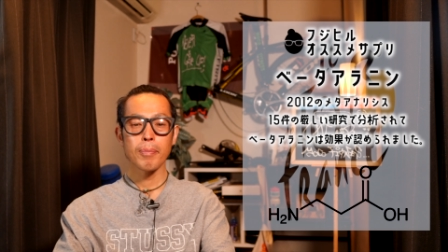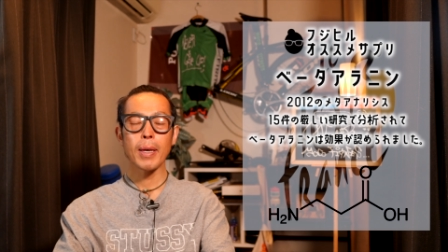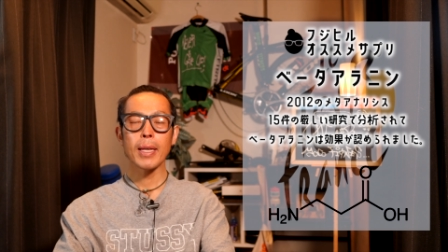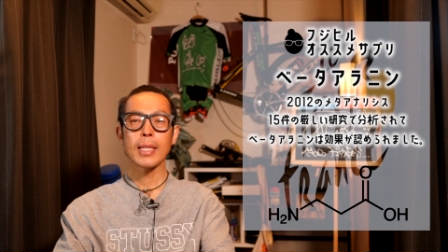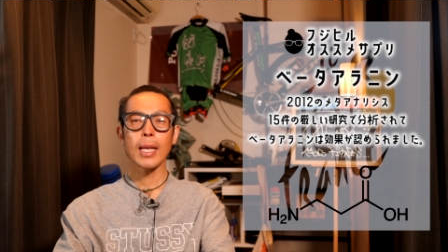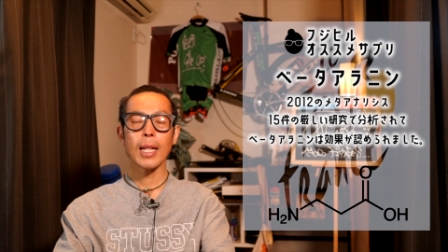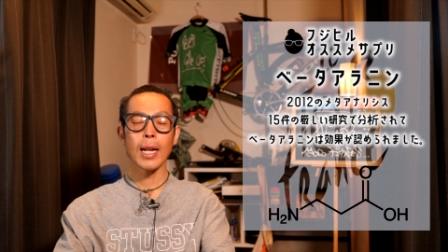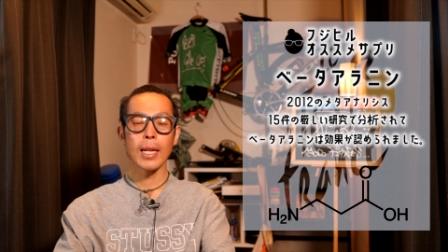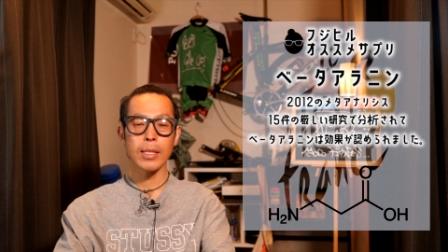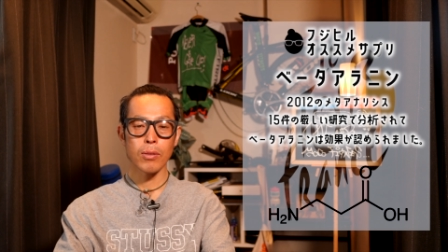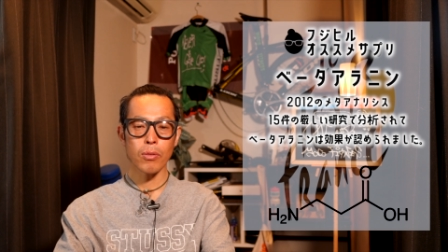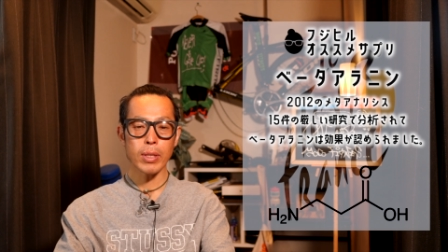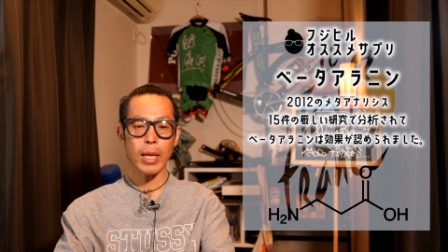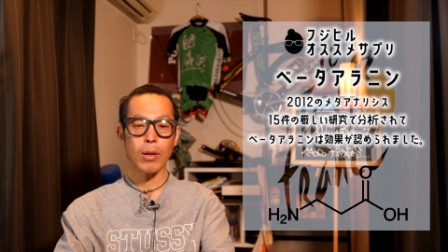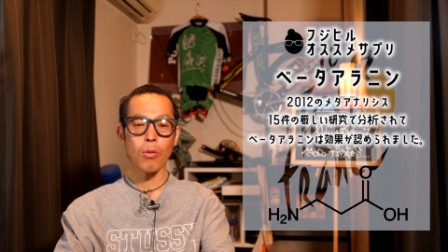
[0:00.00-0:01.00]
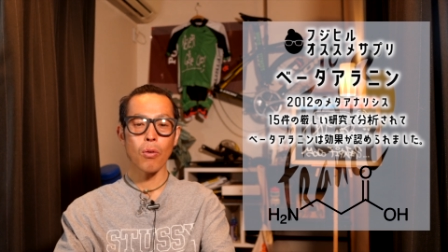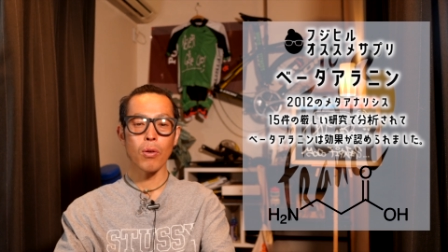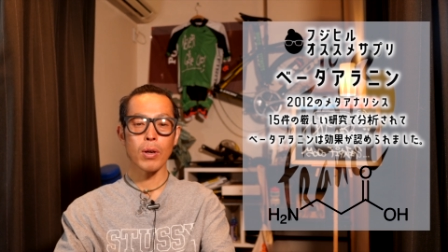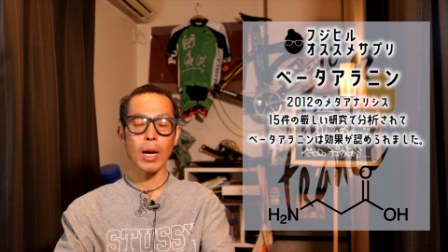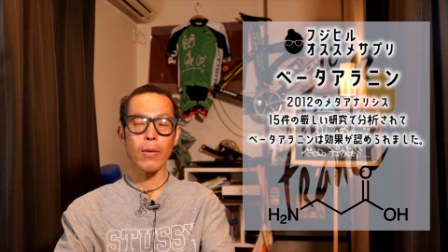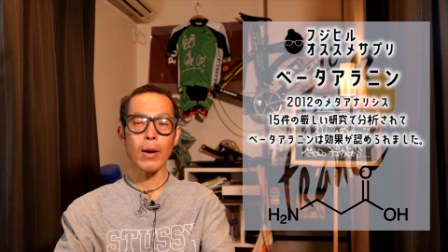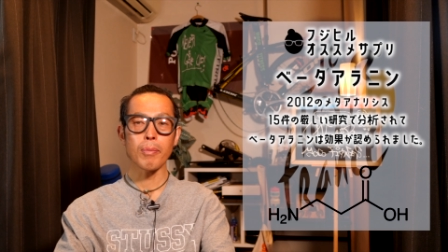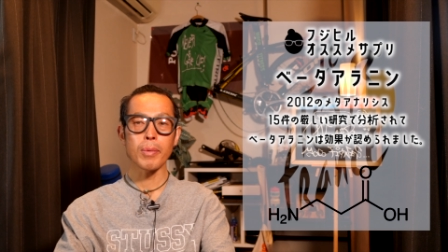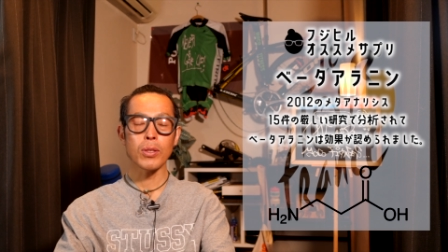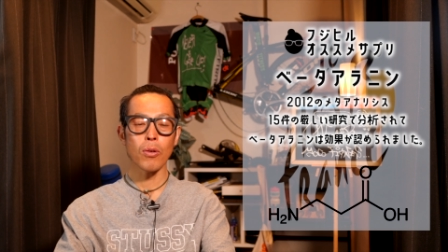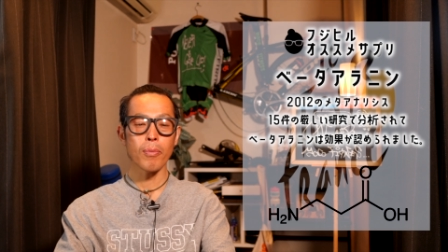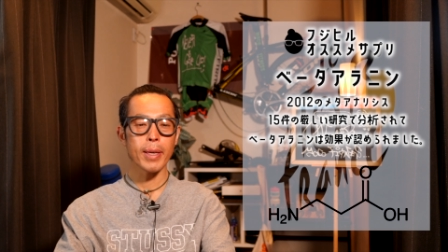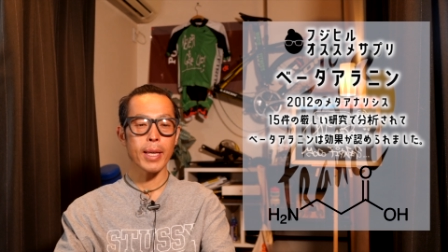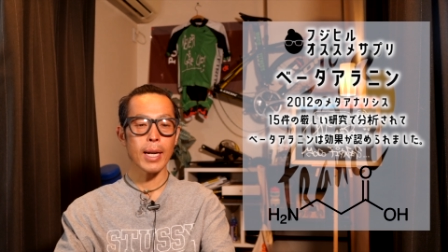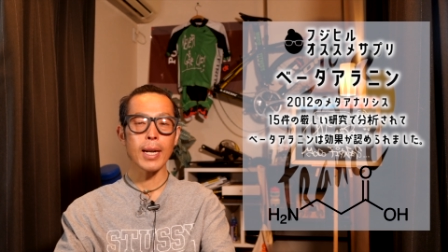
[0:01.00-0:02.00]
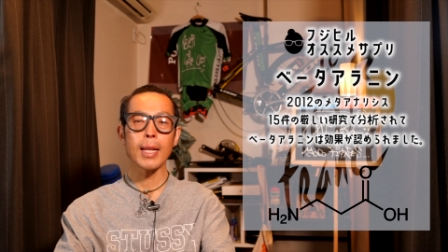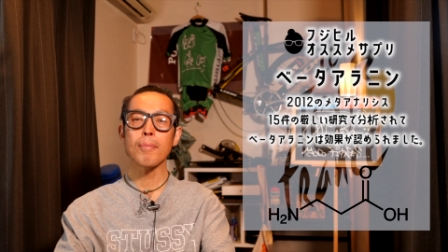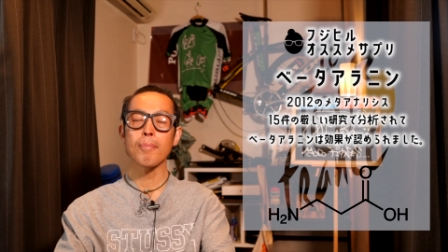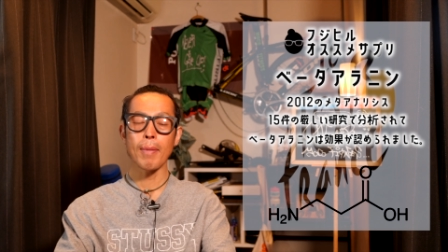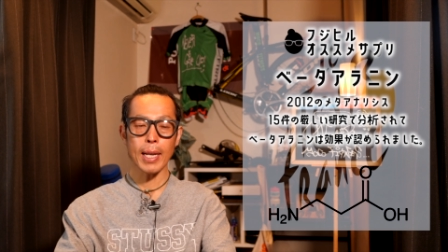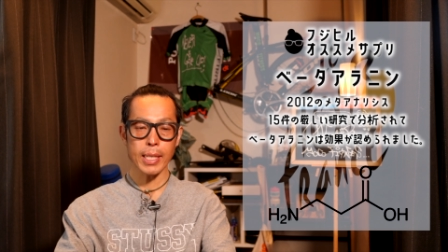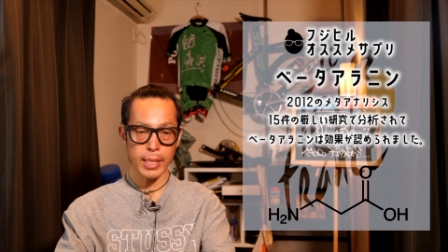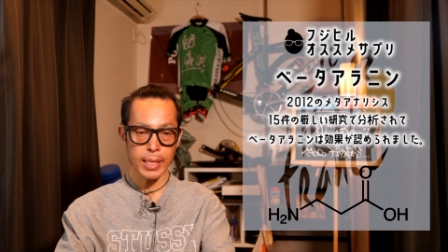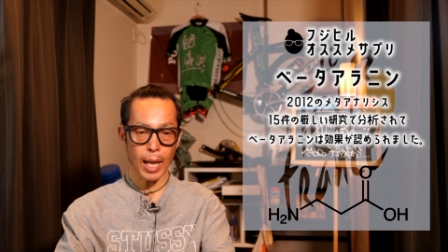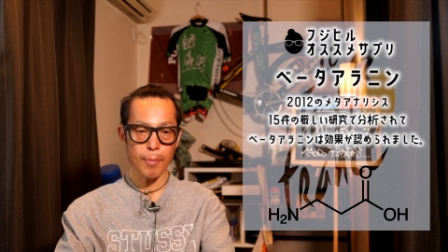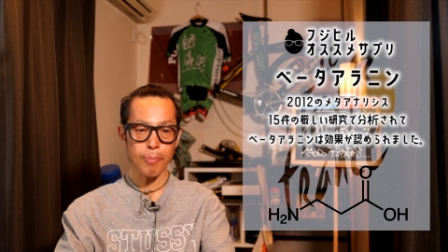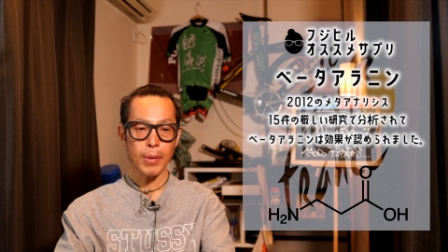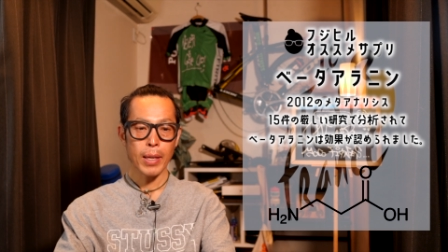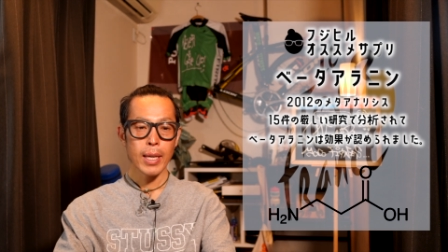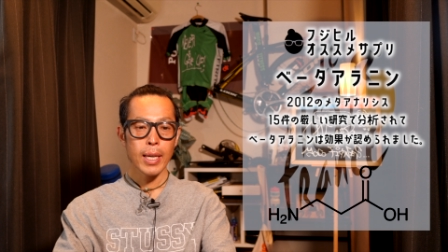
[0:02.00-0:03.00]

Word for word: ベータアラニンのね、効果は認められました。